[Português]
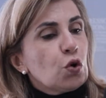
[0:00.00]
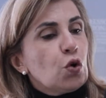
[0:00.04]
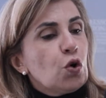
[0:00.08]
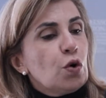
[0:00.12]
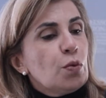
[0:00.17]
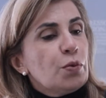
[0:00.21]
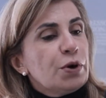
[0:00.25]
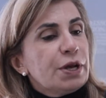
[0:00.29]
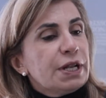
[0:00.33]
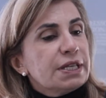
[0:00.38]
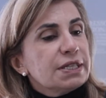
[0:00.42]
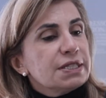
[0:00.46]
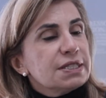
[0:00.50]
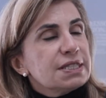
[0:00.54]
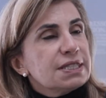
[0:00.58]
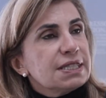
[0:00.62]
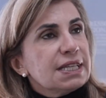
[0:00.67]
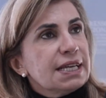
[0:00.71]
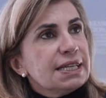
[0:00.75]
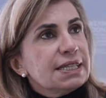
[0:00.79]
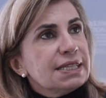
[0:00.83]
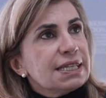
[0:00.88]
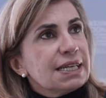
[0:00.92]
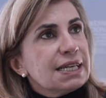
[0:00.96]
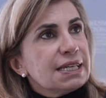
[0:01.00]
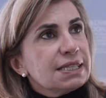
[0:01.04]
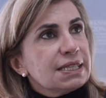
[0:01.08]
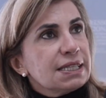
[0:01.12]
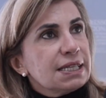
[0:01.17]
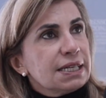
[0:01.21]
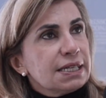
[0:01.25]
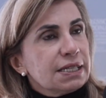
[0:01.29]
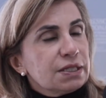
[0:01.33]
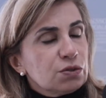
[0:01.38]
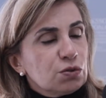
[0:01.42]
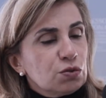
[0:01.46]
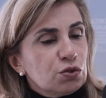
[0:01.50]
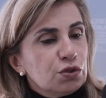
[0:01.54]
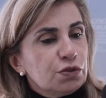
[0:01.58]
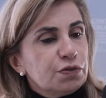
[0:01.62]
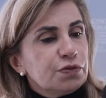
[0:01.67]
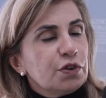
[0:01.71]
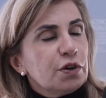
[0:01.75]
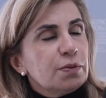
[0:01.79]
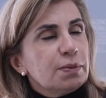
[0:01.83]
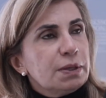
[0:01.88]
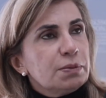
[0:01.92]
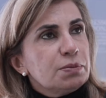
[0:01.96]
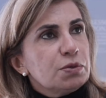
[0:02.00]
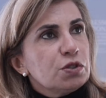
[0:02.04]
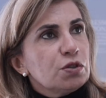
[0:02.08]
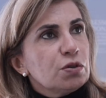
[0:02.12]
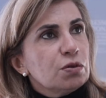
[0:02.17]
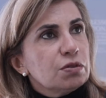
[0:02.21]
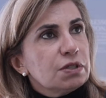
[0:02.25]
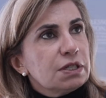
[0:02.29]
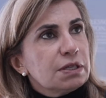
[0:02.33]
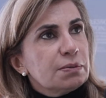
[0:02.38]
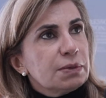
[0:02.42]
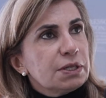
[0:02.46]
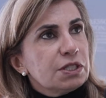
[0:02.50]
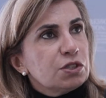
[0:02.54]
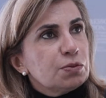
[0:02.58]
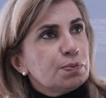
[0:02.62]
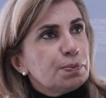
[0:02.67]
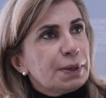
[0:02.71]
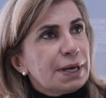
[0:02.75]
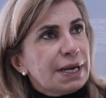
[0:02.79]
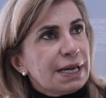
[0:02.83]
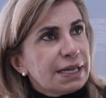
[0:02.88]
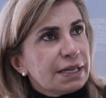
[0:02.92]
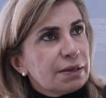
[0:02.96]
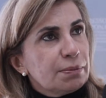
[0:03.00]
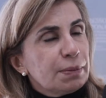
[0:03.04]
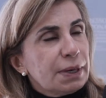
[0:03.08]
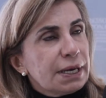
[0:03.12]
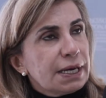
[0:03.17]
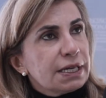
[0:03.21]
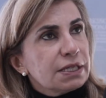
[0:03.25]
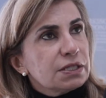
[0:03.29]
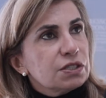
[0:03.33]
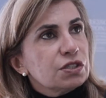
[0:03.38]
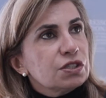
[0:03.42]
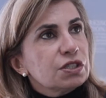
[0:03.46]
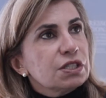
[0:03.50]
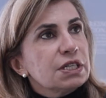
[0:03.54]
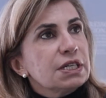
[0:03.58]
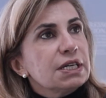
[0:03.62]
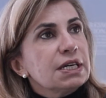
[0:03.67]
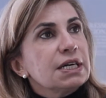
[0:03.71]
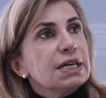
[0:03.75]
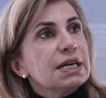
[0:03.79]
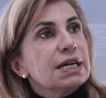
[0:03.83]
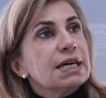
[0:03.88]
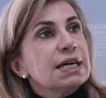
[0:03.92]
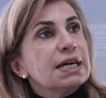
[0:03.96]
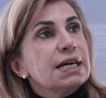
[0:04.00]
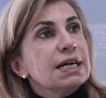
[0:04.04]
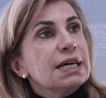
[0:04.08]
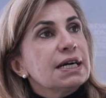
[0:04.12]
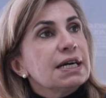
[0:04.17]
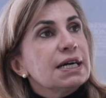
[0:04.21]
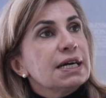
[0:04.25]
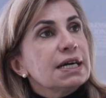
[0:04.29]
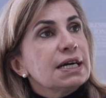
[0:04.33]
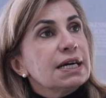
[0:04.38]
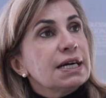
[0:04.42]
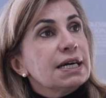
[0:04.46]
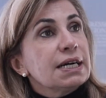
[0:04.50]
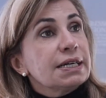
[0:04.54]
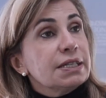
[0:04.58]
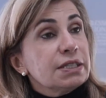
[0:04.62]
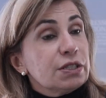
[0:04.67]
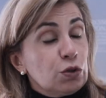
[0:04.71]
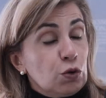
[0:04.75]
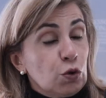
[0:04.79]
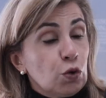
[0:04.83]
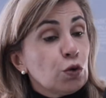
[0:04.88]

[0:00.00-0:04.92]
como eles têm tratado de forma absolutamente pragmática, a,